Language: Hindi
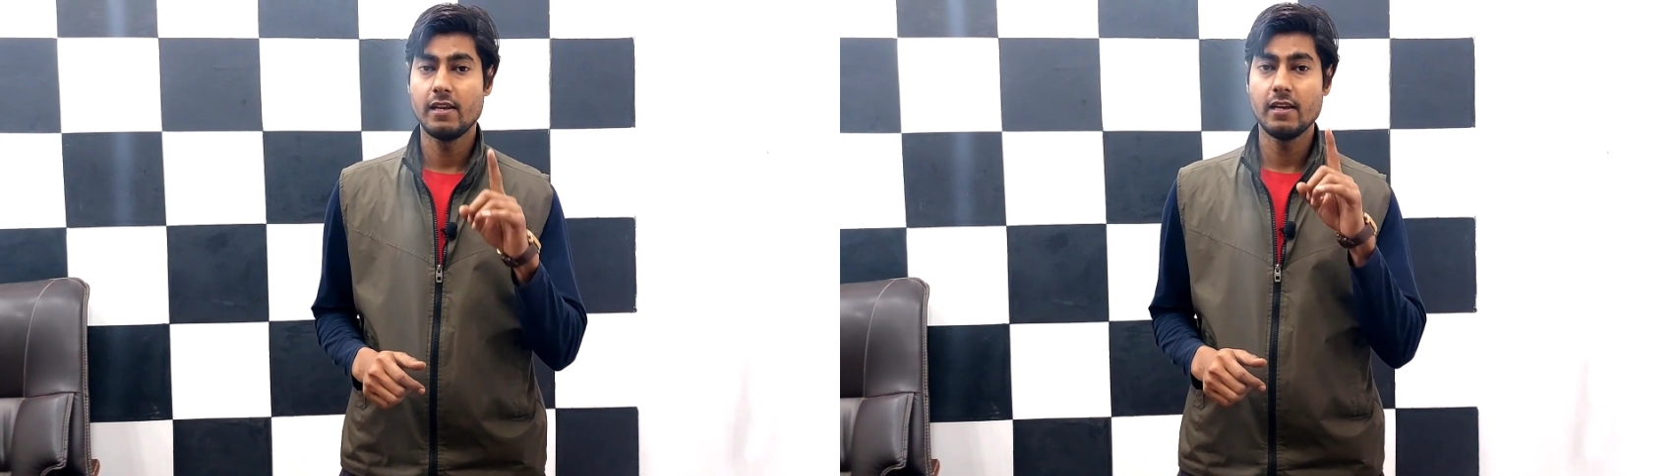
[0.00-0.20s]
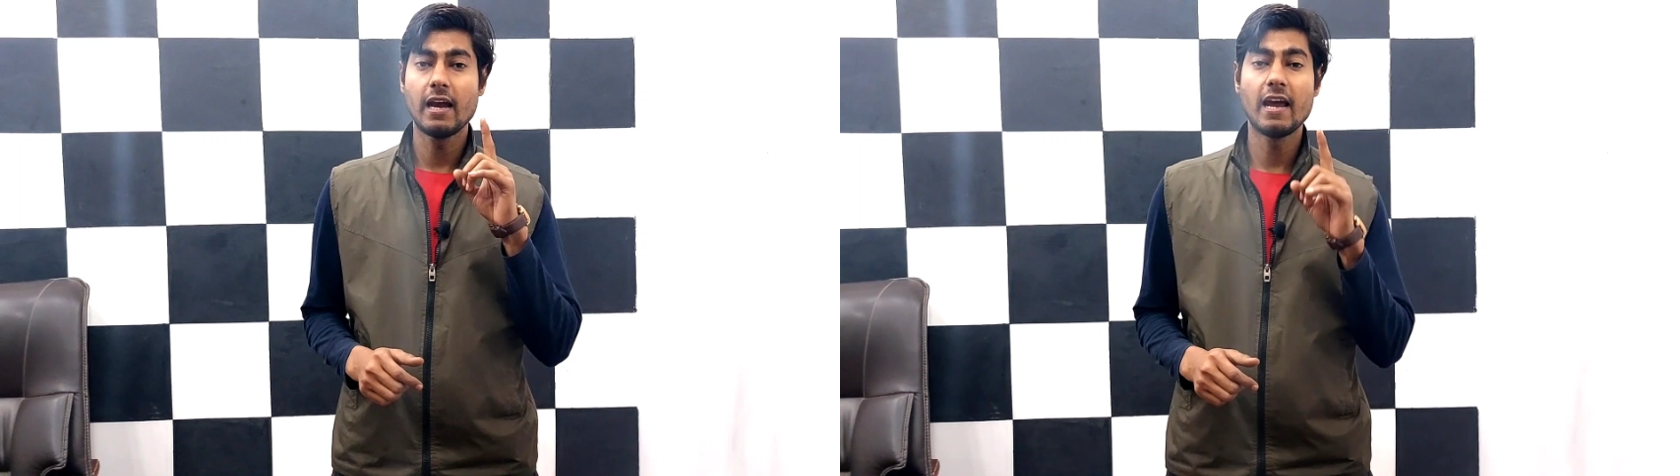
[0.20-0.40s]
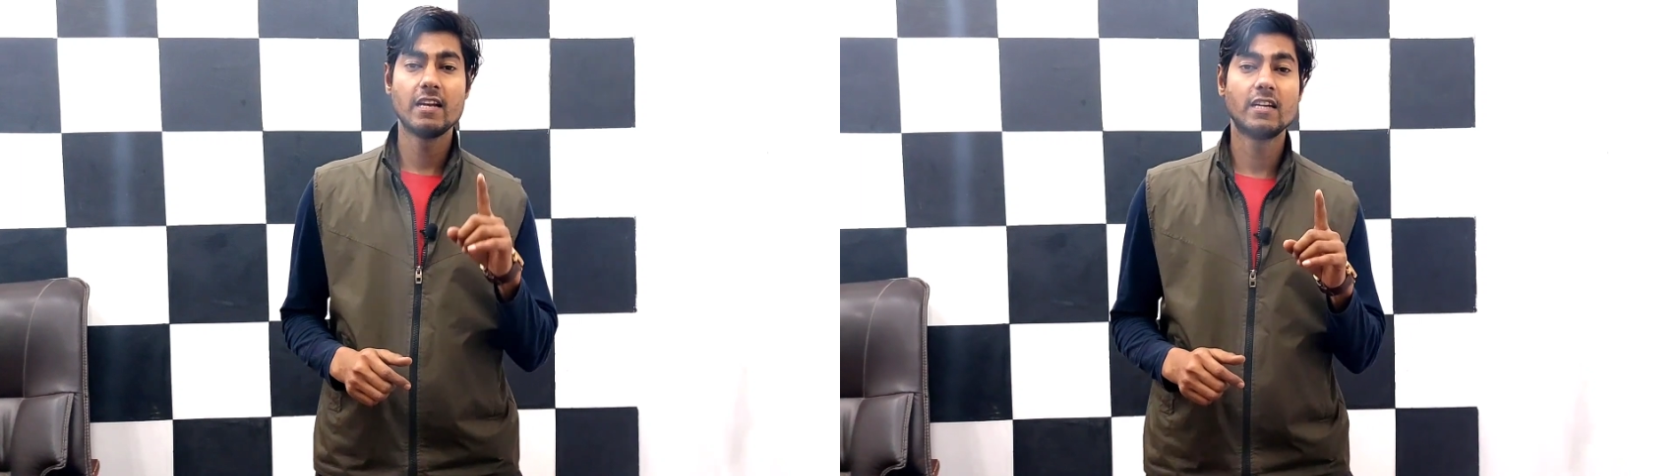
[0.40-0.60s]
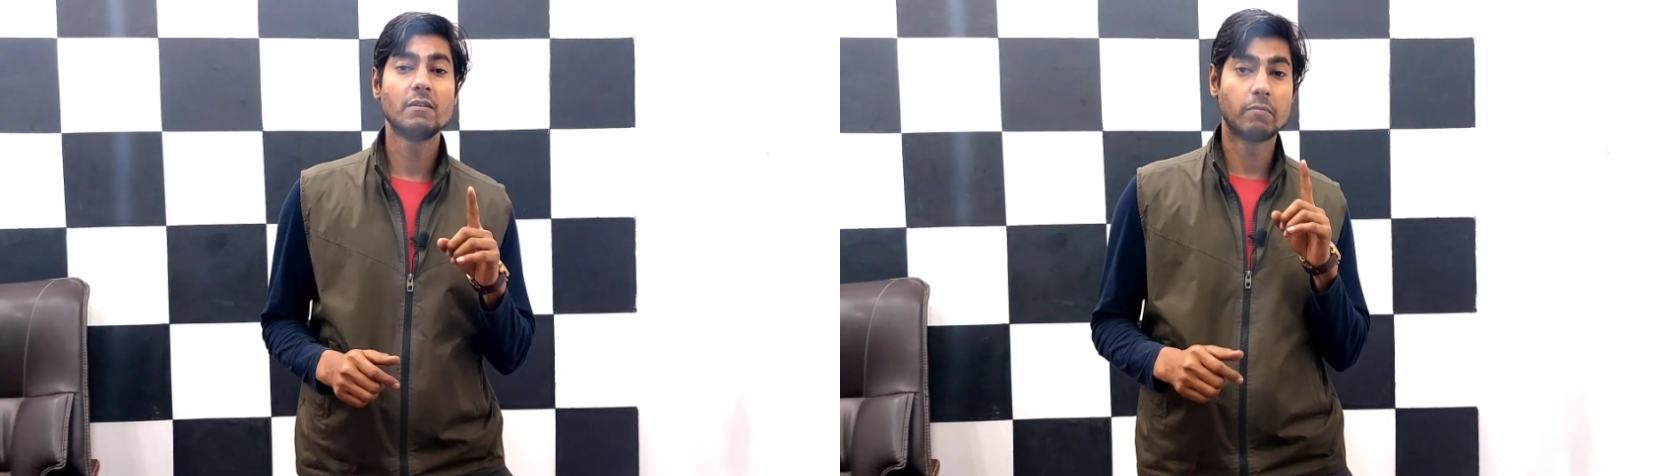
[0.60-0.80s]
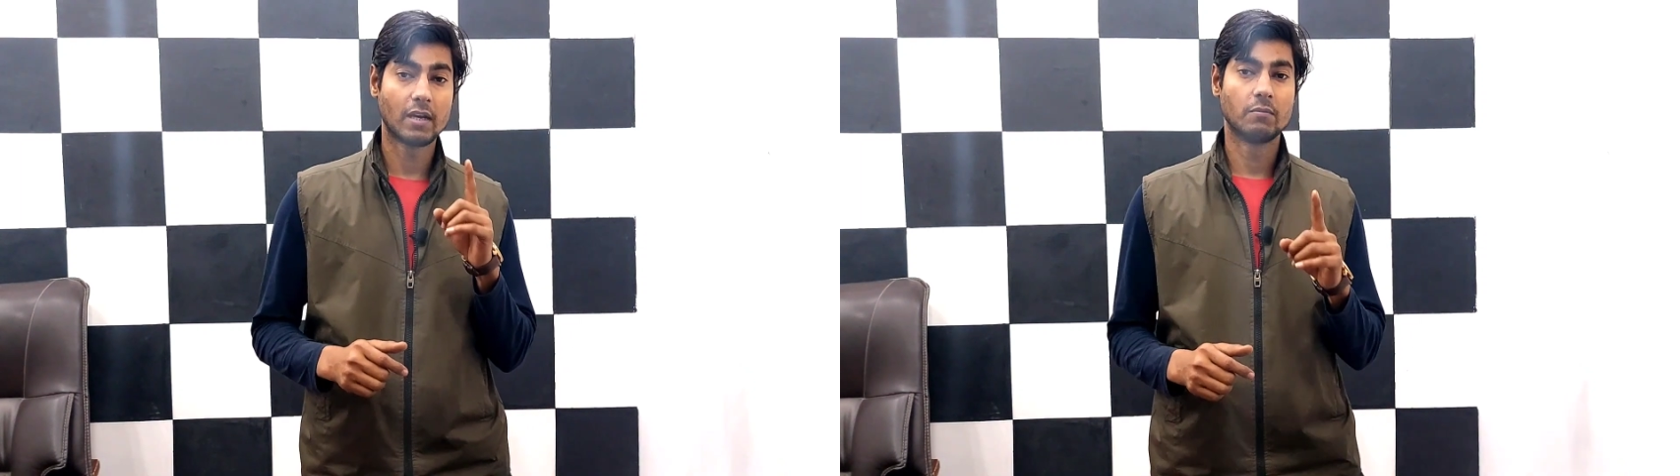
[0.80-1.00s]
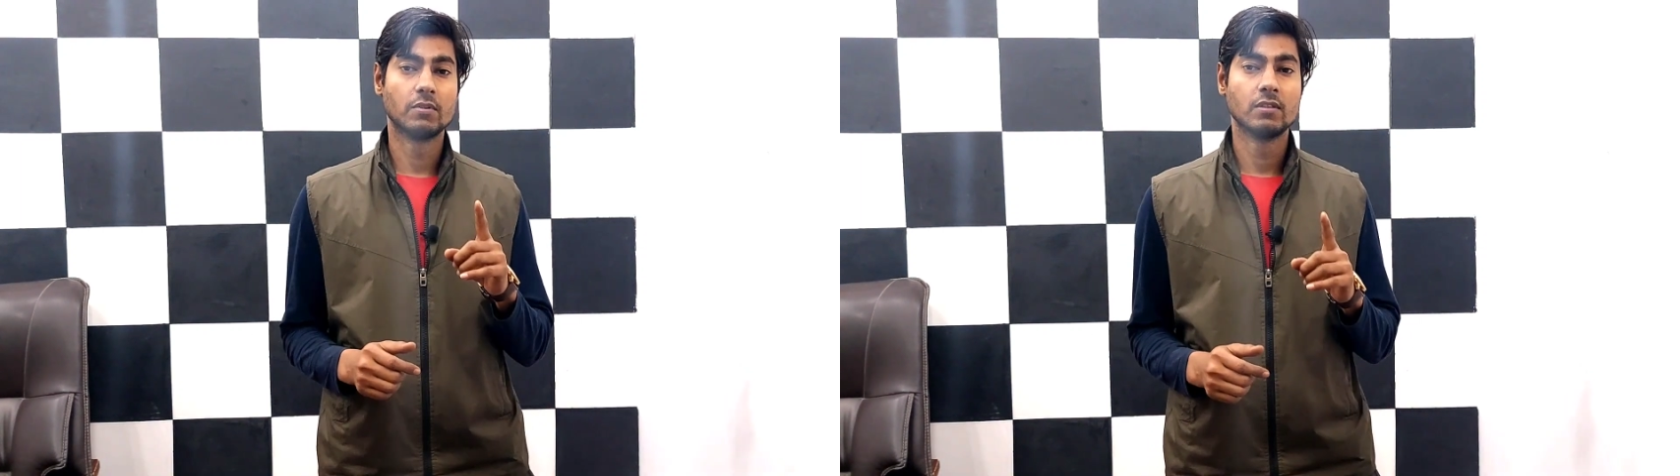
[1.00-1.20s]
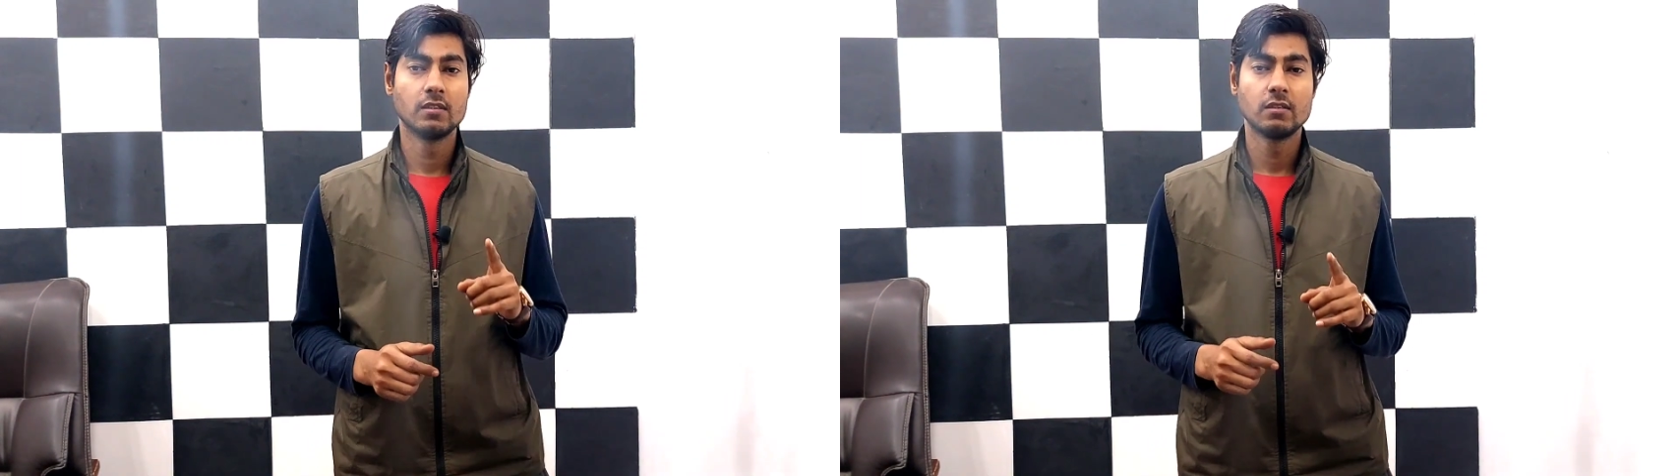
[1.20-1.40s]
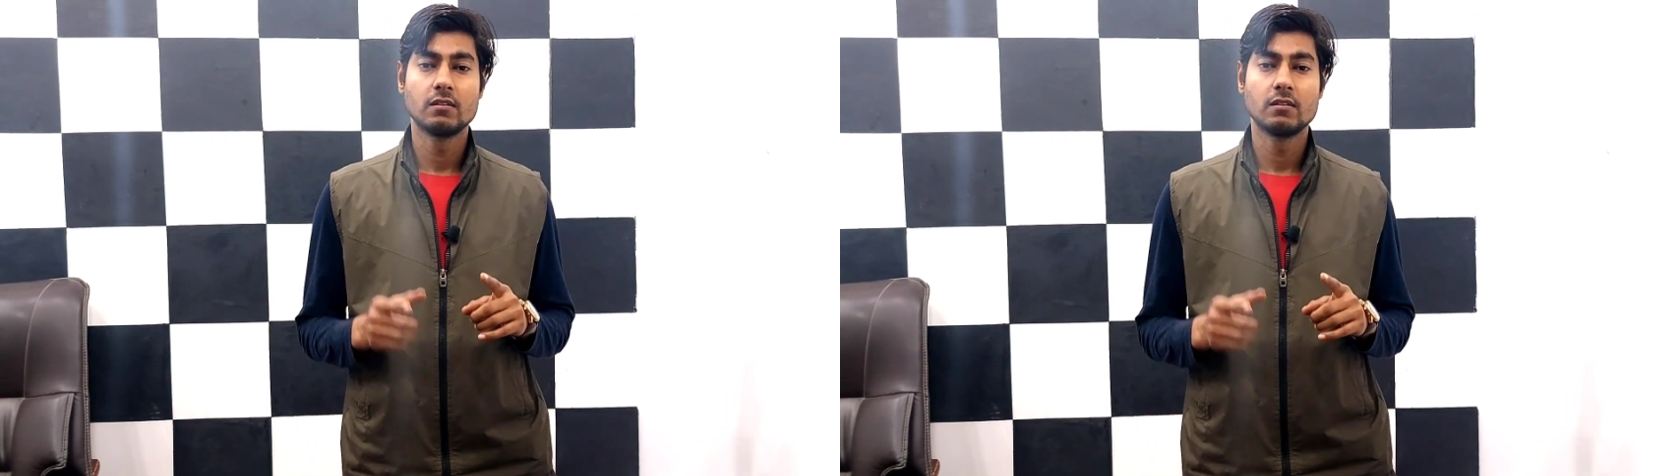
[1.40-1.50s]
एक एलईडी e बल्ब